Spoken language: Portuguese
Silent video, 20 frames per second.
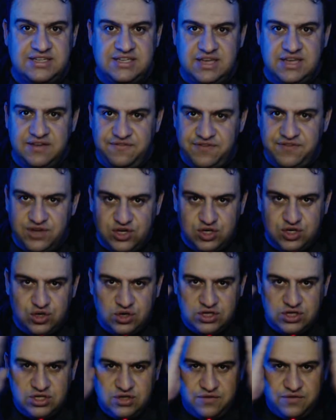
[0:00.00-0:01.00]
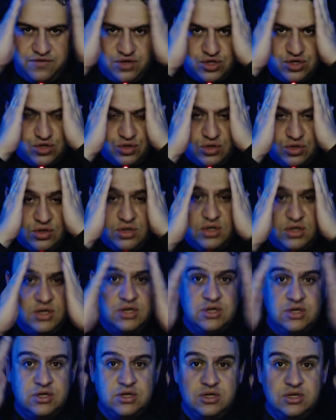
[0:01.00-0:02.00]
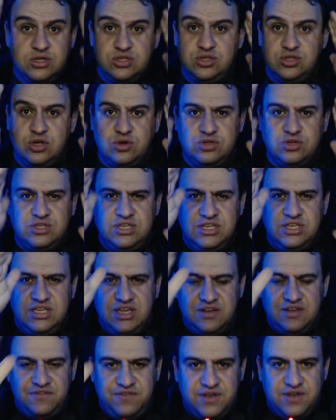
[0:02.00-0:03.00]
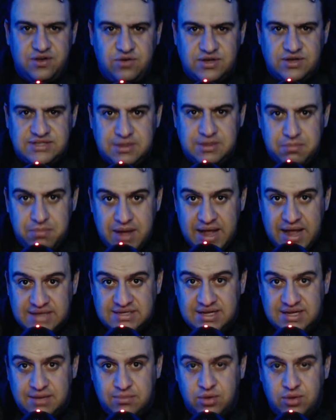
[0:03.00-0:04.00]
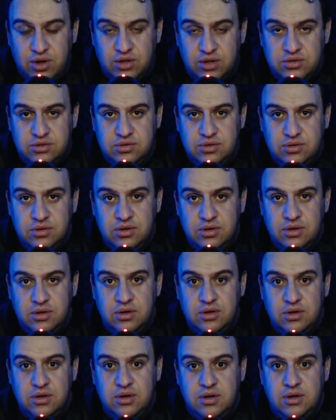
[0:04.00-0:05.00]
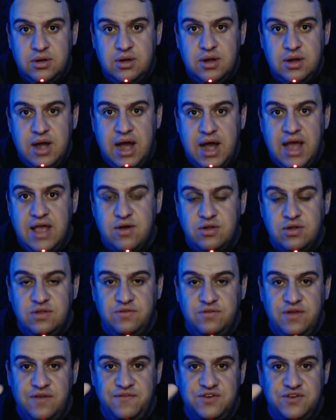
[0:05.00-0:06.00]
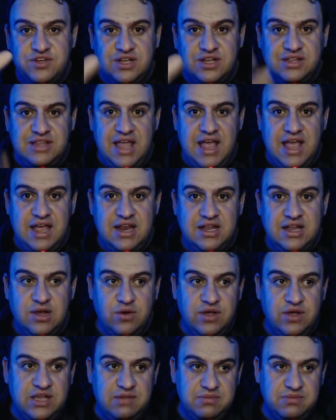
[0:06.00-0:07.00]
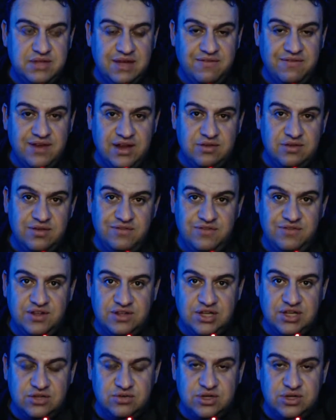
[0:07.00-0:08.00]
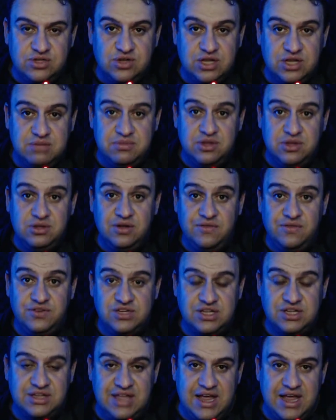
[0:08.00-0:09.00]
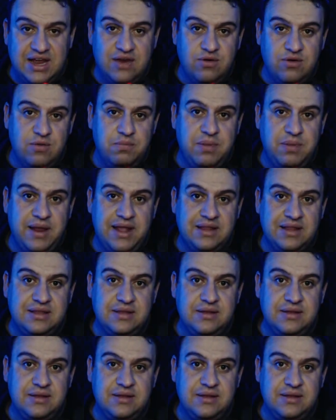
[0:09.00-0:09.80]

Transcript: Fechou assim, ó, fechou só conseguia ver coisa massa na moto. Aí quando veio a ficha técnica, o Rick estava lá no evento da Duas Rodas e mandou a ficha técnica completa.